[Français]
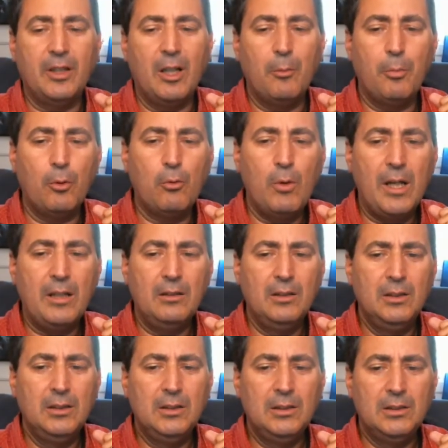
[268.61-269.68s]
Alors pourquoi?
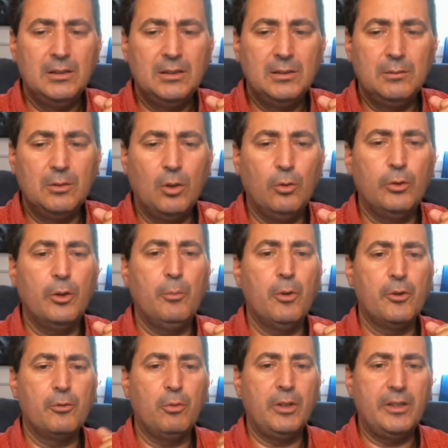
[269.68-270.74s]
on a
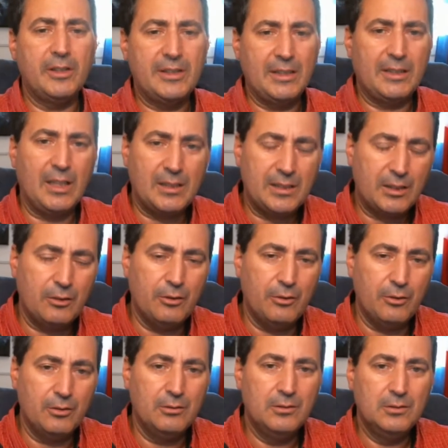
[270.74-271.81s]
besoin de cet
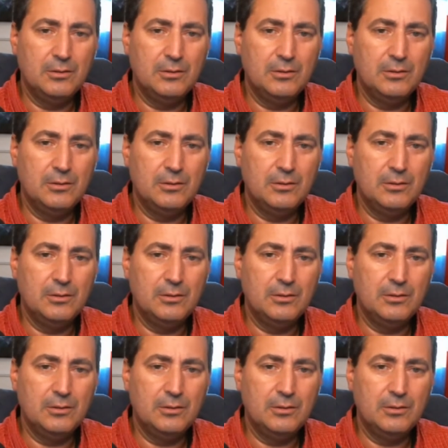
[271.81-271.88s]
article-là